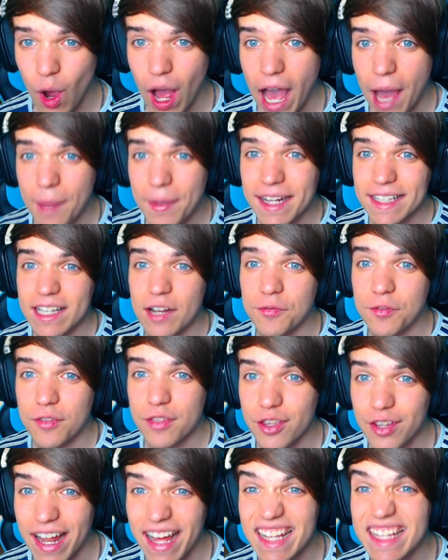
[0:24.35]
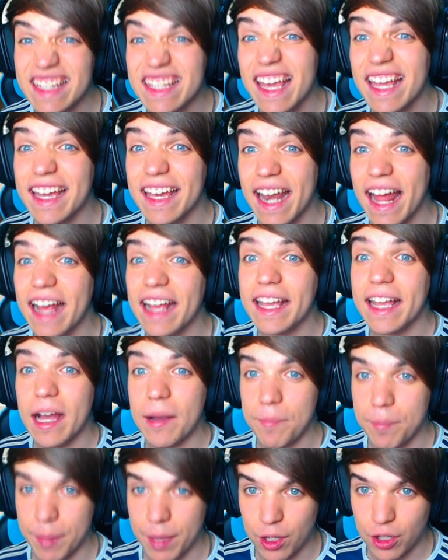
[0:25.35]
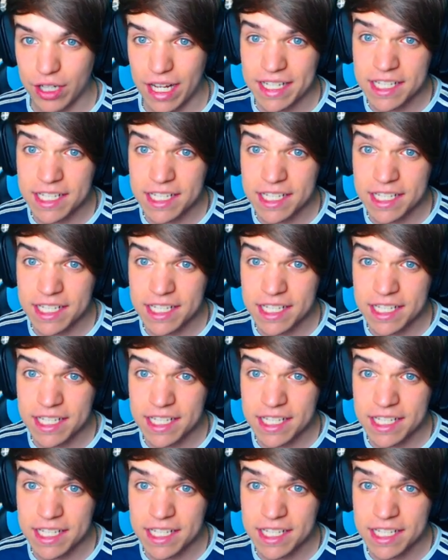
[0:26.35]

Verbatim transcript: a ver qué tal funciona y en Gran Campeón Así